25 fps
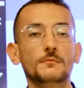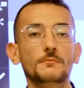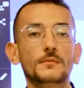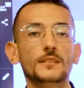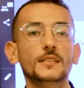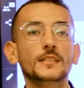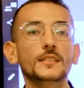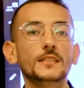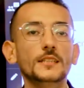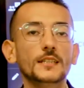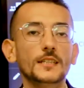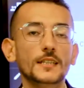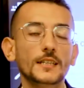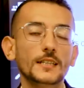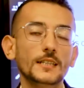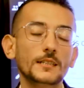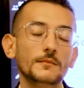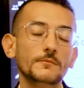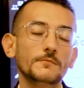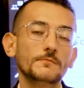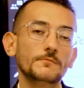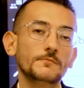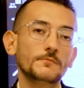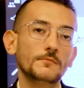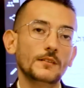نيجي
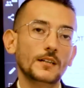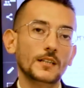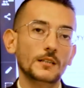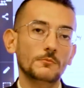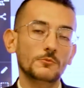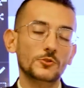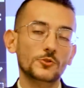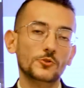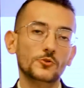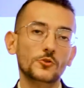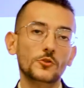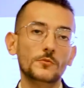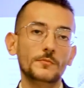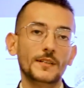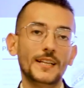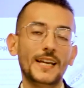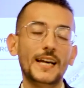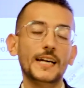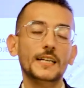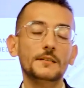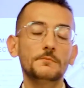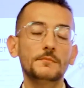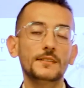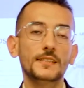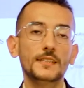نتكلم على مشروع
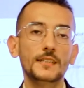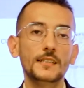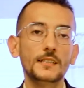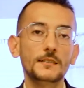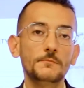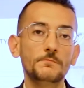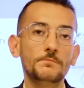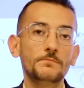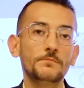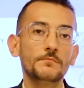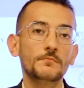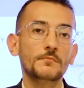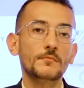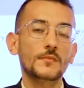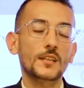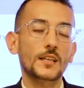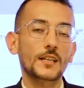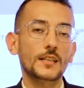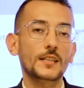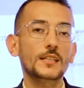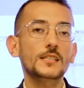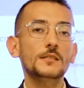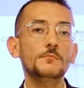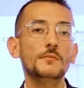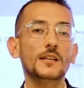بالحجم ده
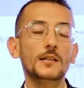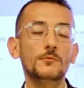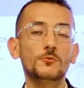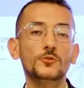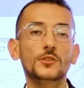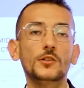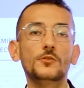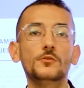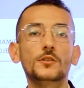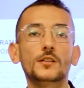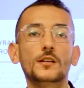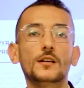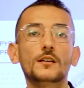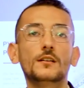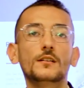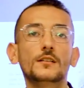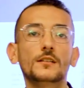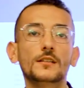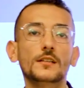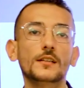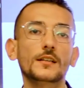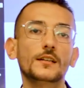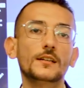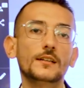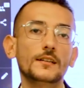كان لازم كمطور
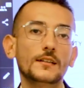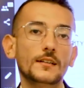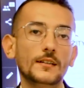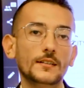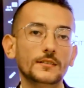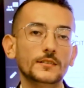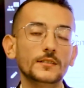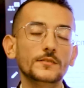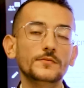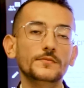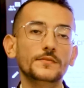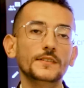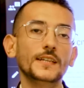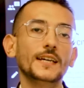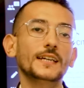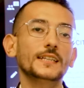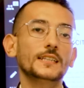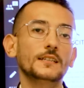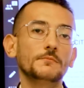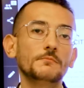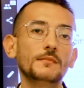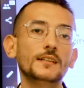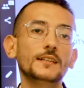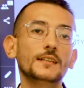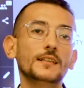عقاري اضيف فيه
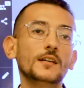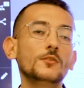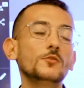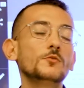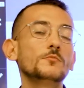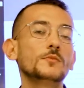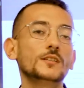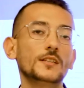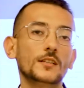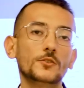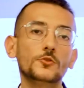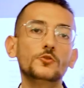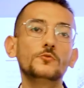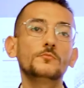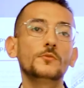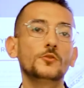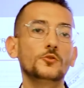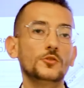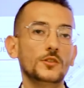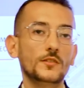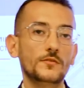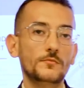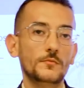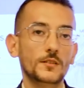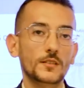خدمات لاول مره هتكون
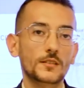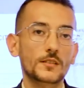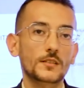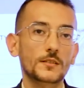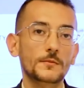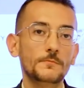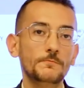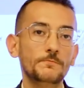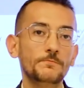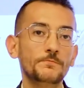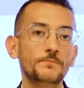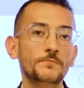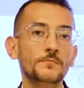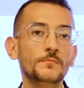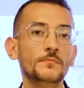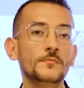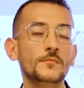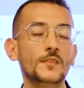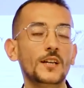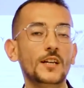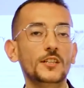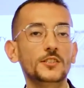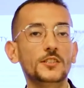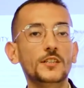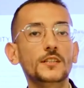موجوده في مصر
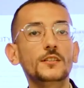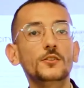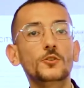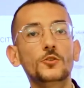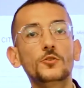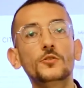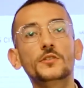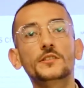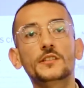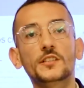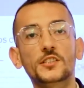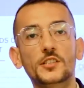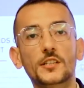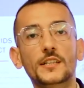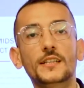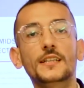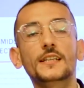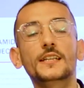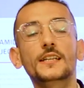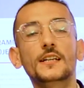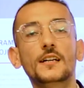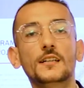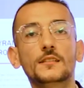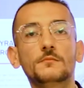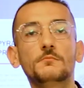عشان القوه
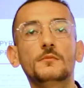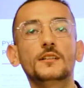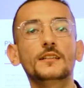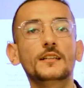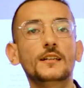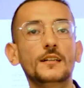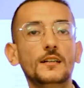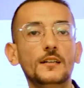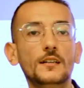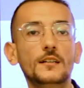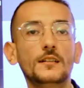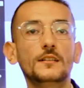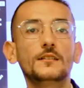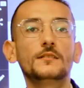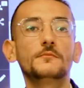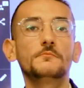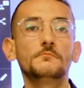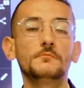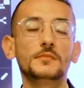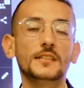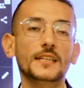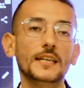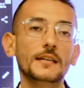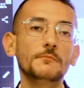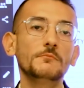التشغيليه اضمنها
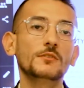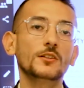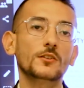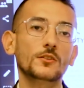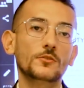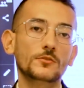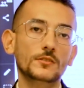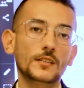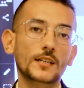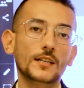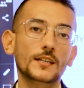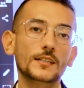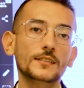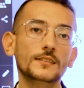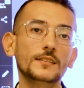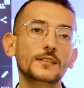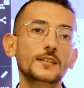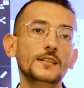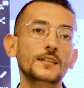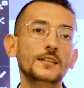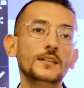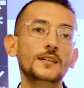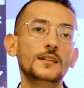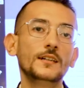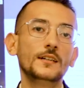بكامل
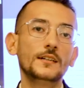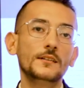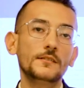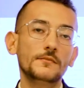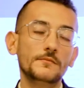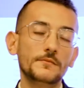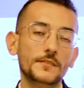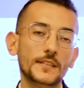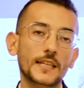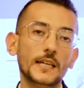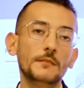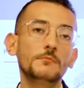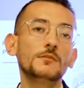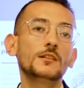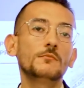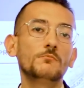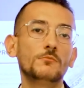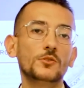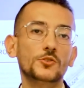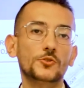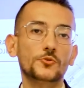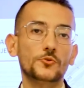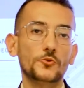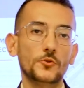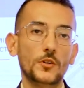طاقتها في كامل
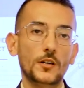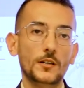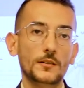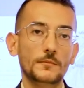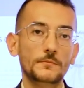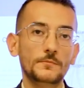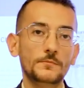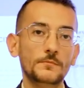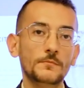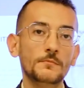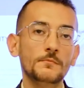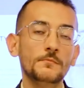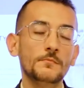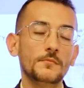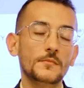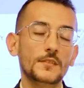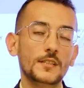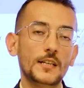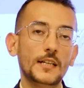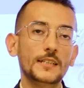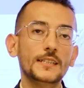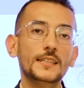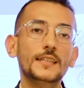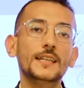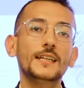المشروع
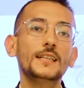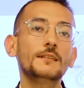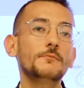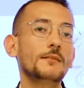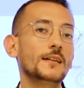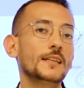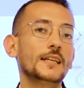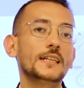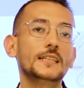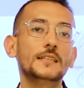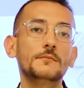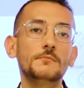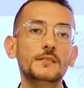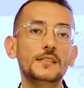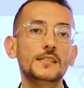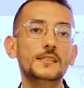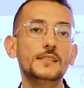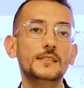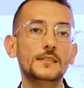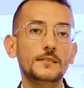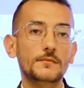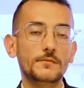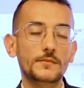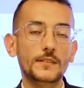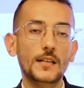هنتكلم عن خدمات
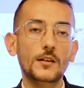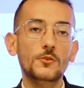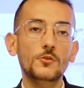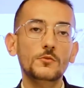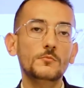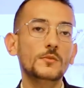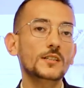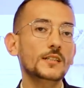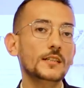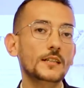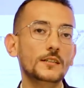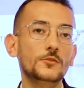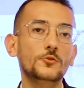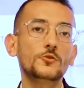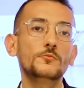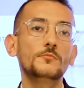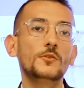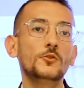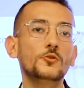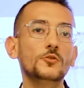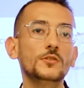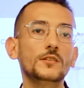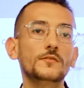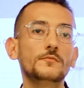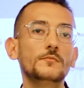لاول مره هتكون
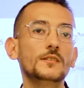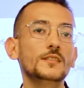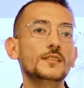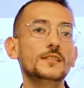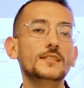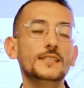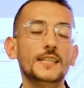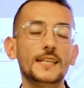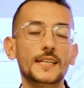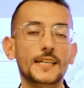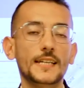موجوده في مصر زي